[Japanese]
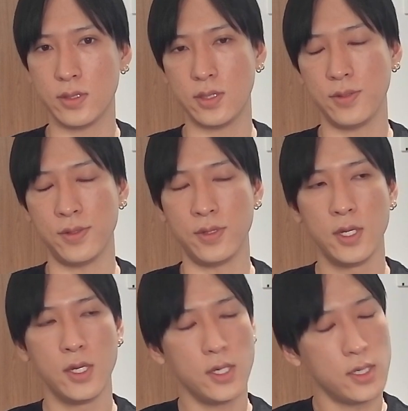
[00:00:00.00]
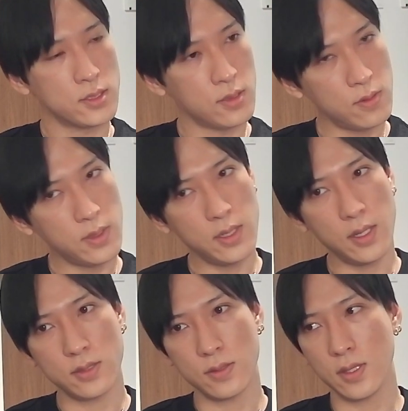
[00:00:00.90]
けど、それね、
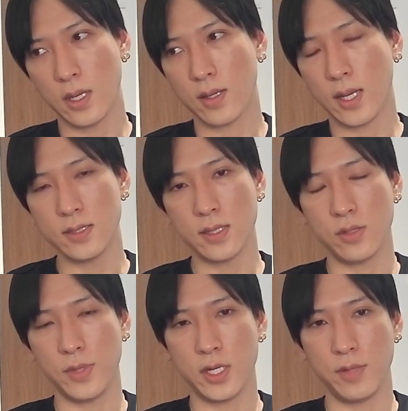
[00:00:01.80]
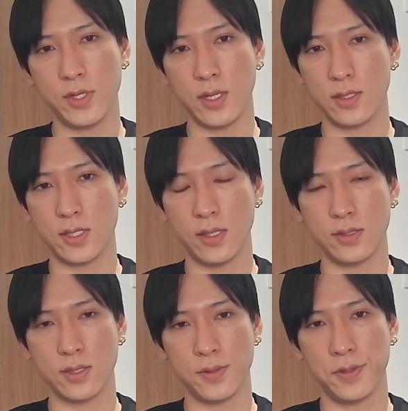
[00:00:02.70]
それ、あの、数ある銘柄見てきたんです
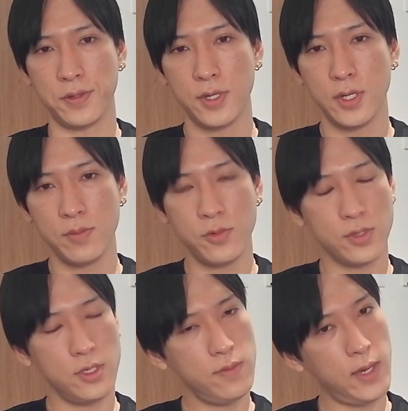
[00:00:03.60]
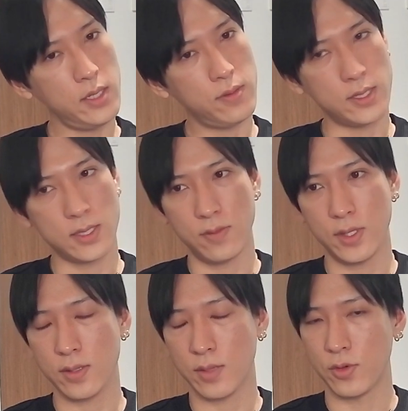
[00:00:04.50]
けど、もう2割とか3割
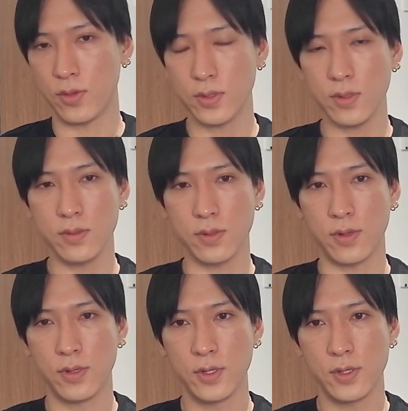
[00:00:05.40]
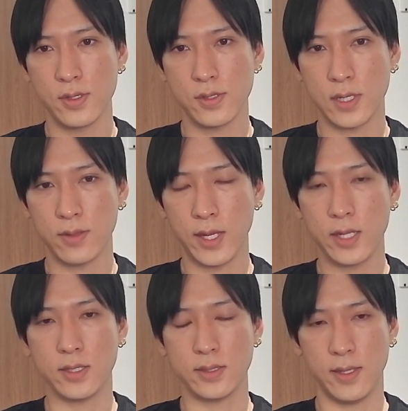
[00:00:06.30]
とか、もうほとんど、あ、ない
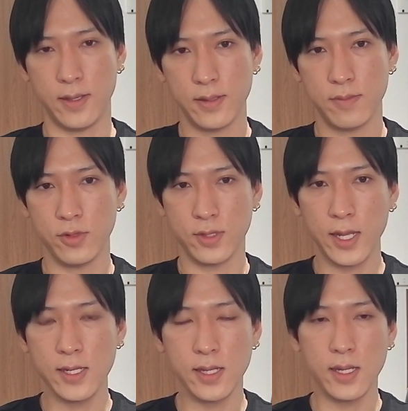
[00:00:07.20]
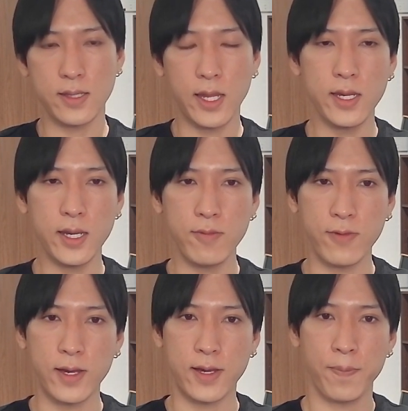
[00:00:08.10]
ですね。もう大体大半
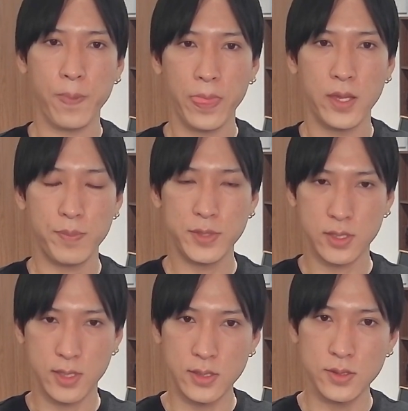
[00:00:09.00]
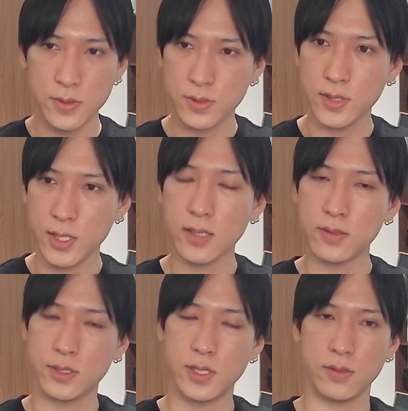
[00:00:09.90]
は、やっぱし連続下落
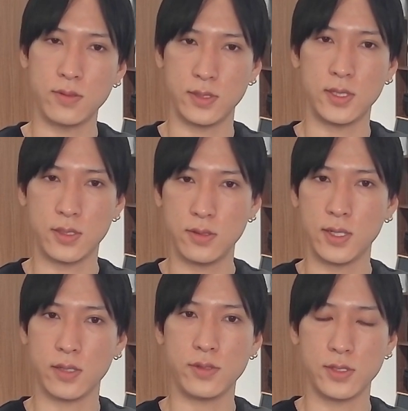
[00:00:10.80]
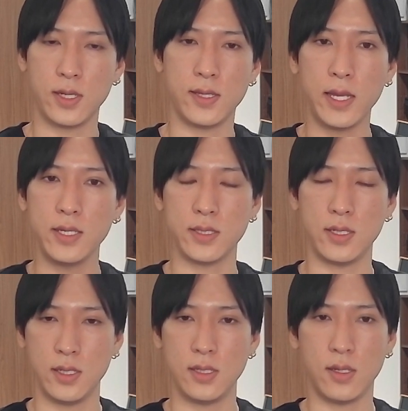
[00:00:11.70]
してくるんですね。急落して大陰線
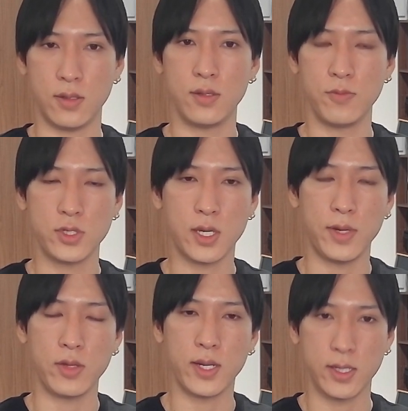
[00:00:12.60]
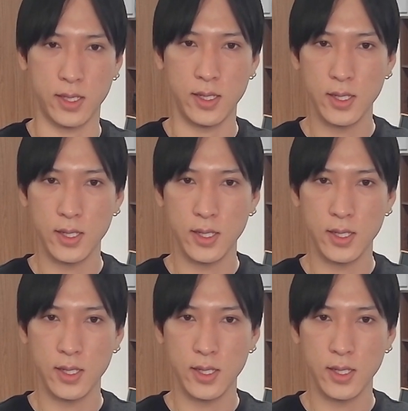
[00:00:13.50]
引いてる。もしくは窓開けて